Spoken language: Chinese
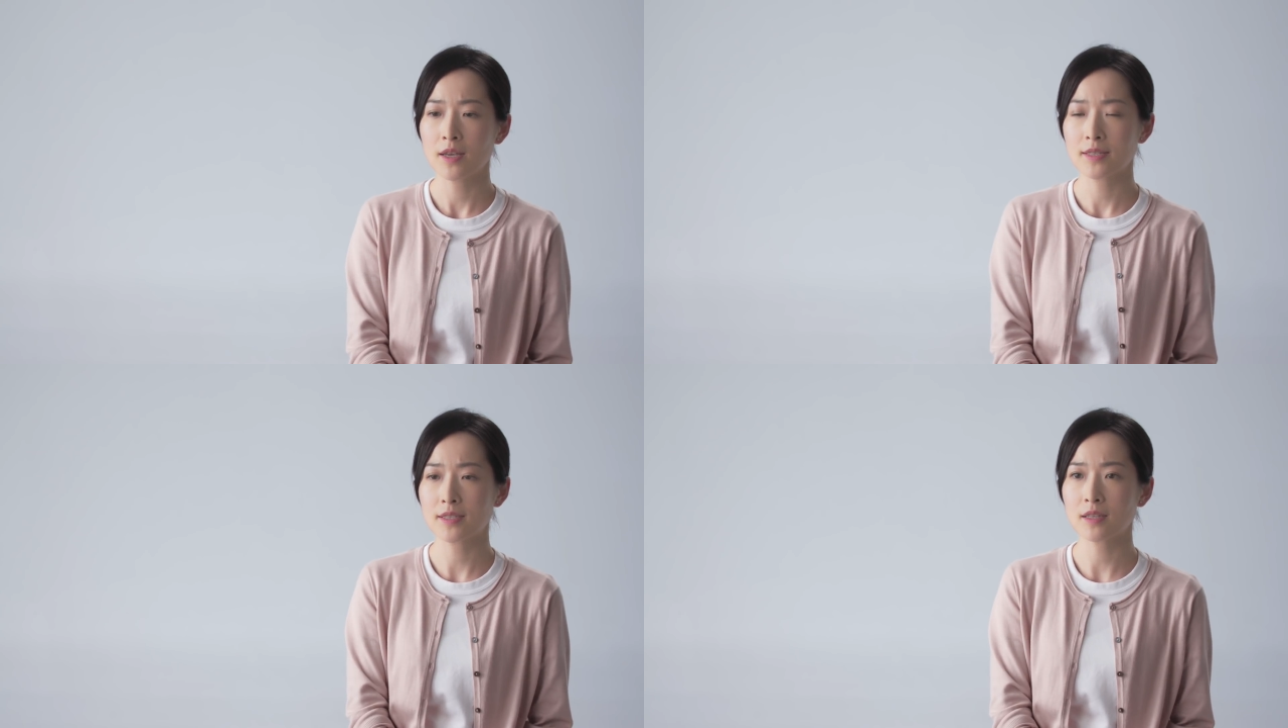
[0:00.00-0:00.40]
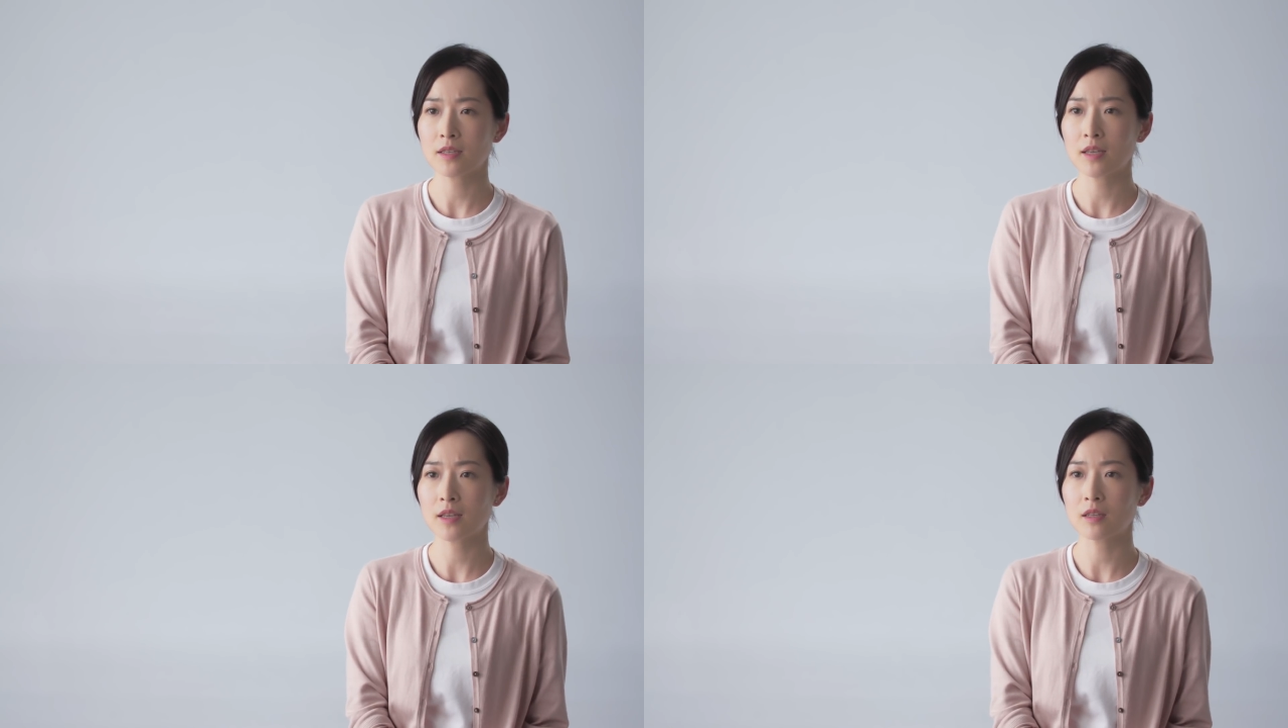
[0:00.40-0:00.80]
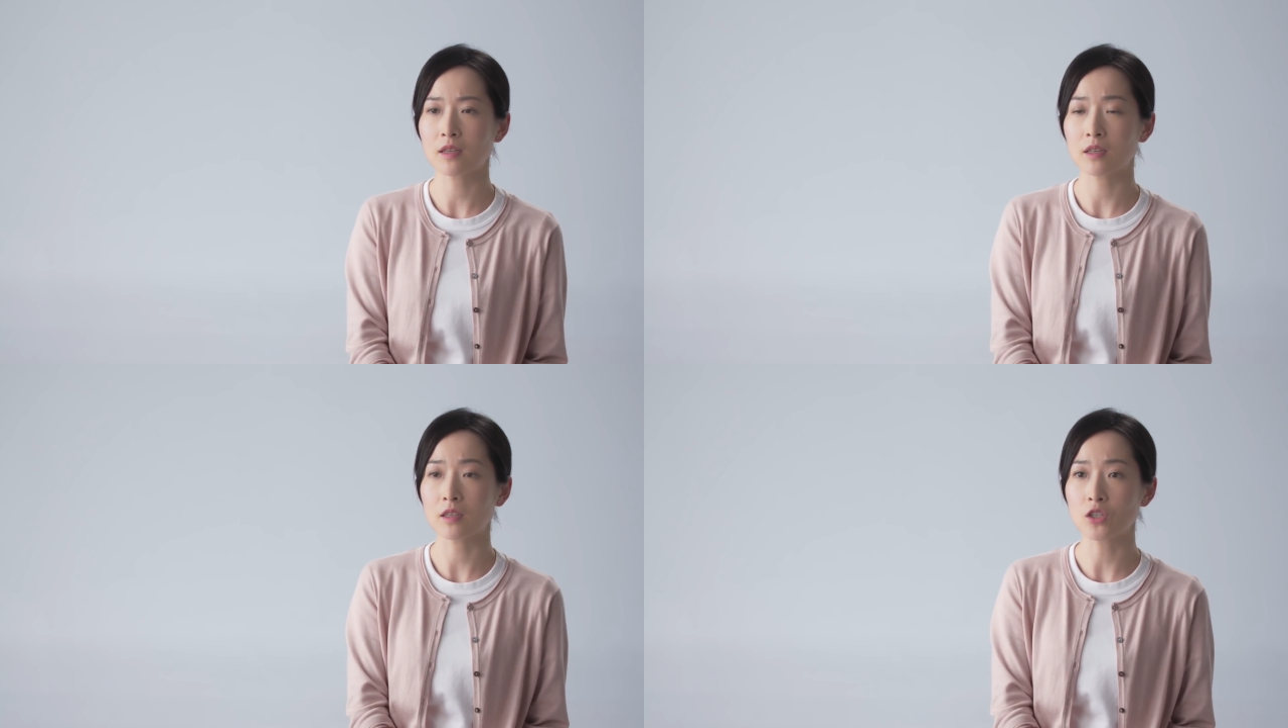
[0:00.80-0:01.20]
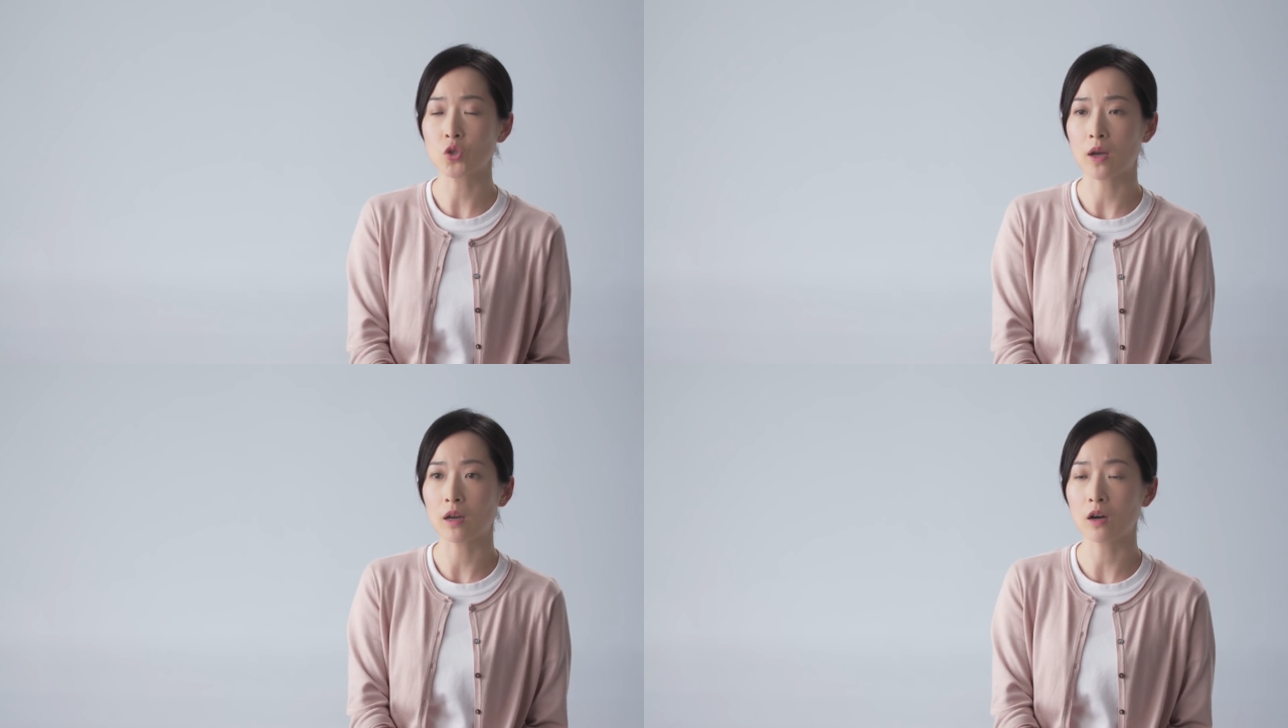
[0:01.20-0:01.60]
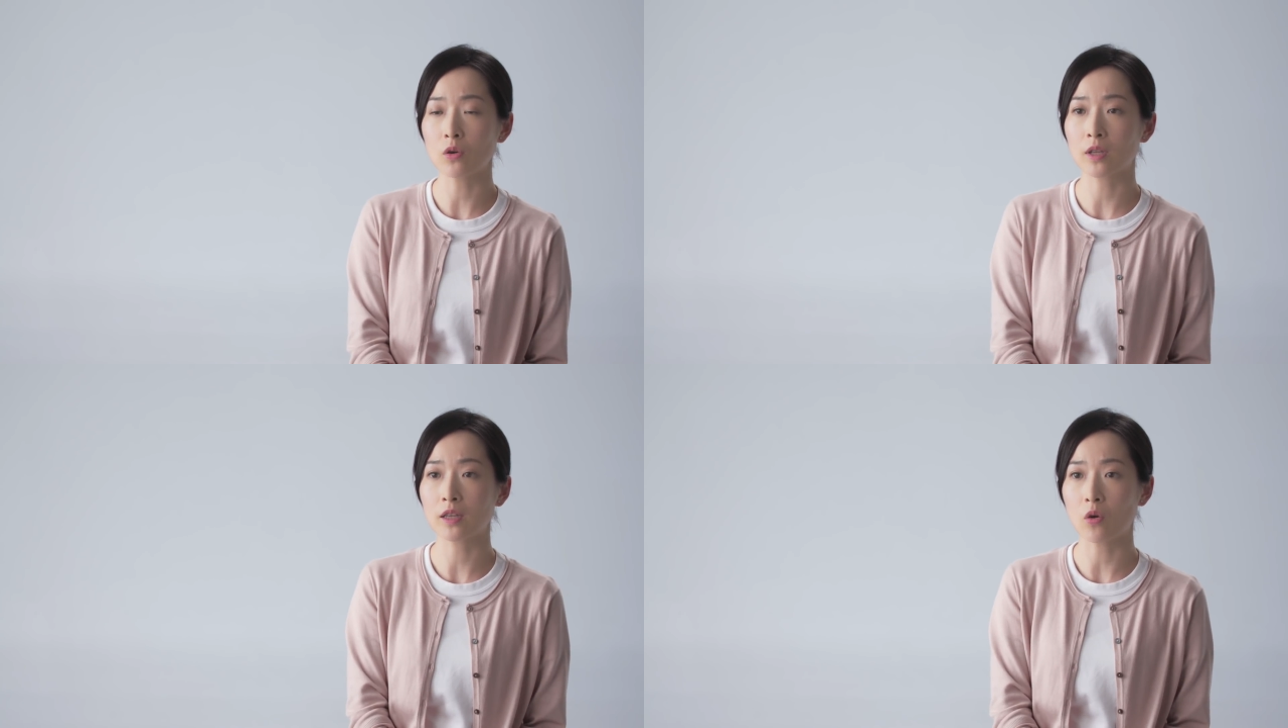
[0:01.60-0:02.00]
先天的一个遗传和
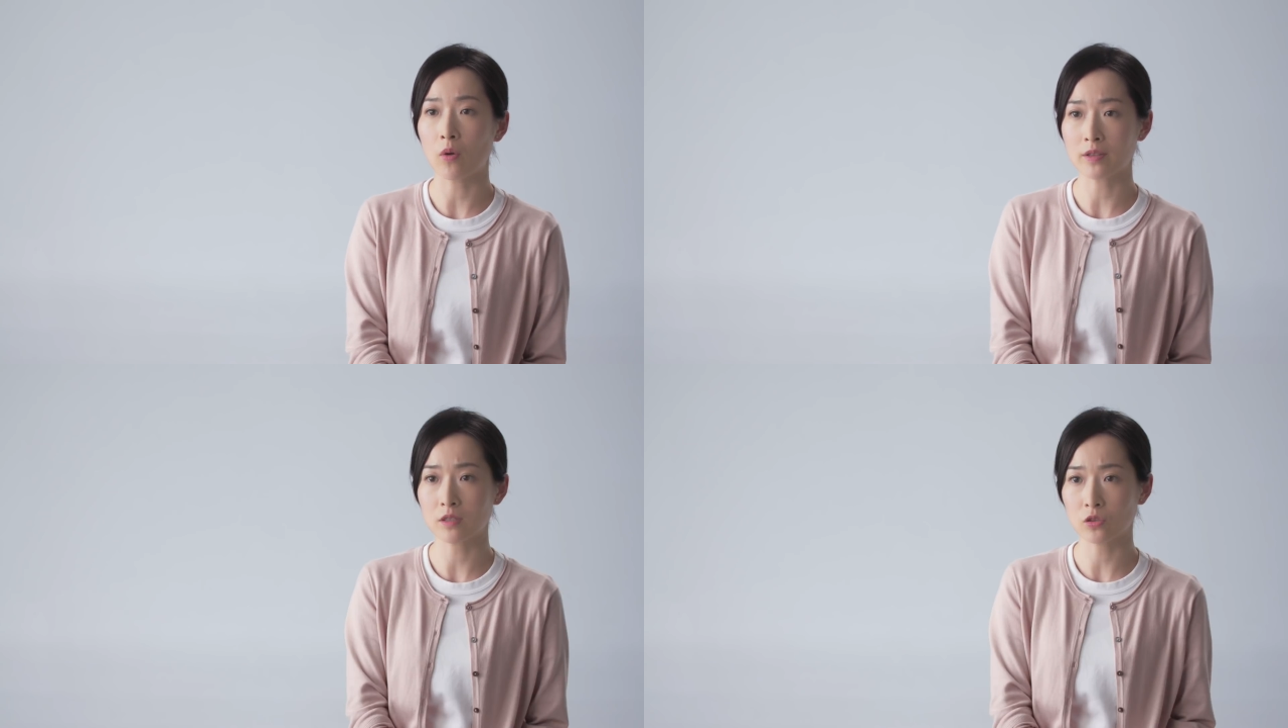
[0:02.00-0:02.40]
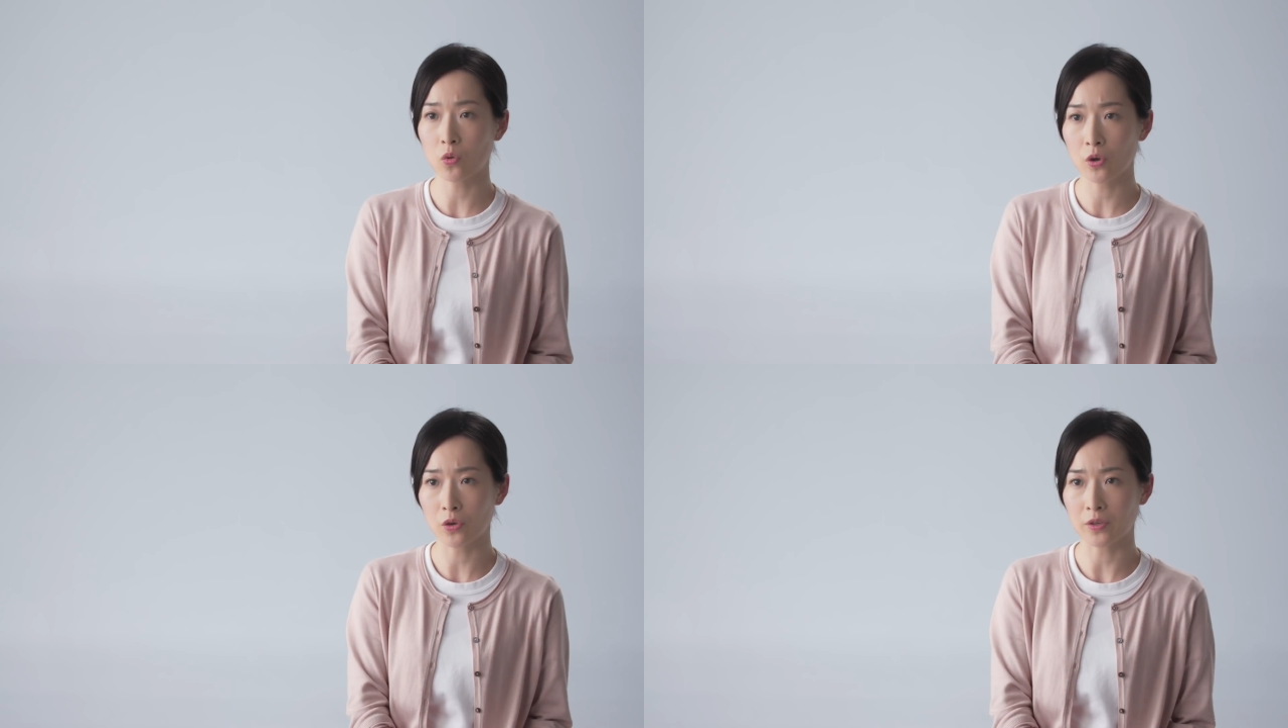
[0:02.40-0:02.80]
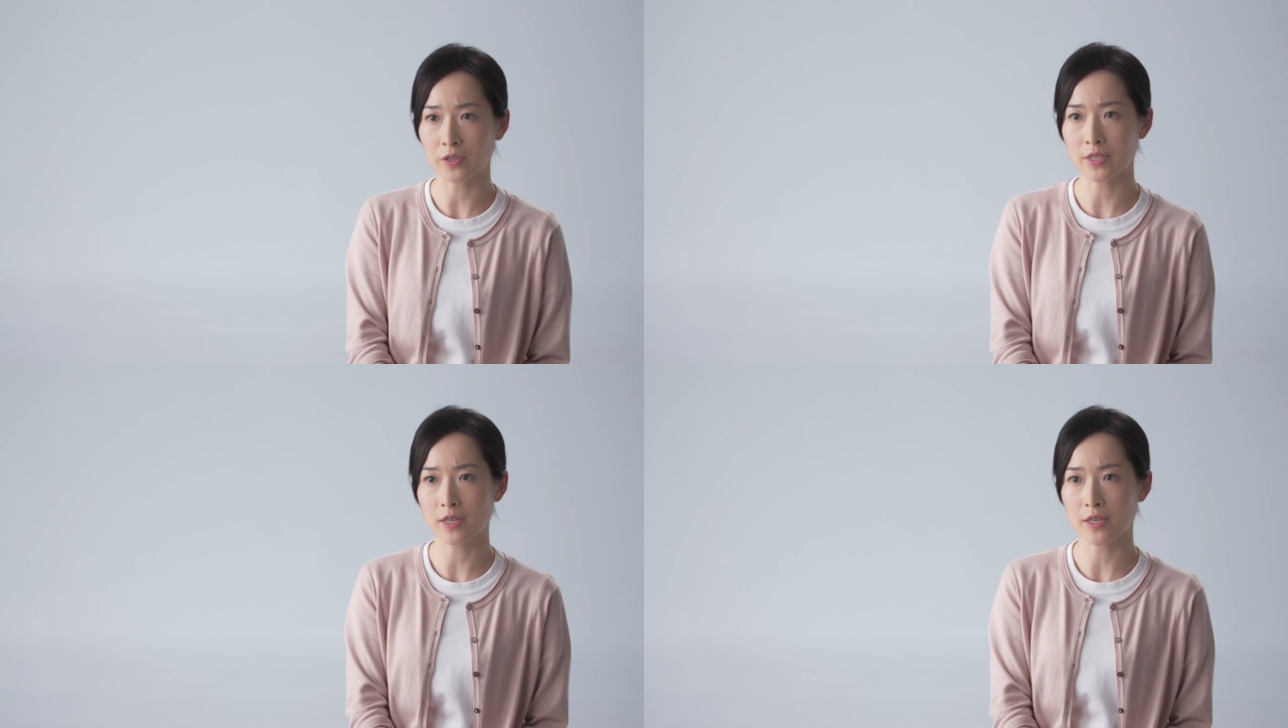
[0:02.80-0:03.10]
后天的环境都会有影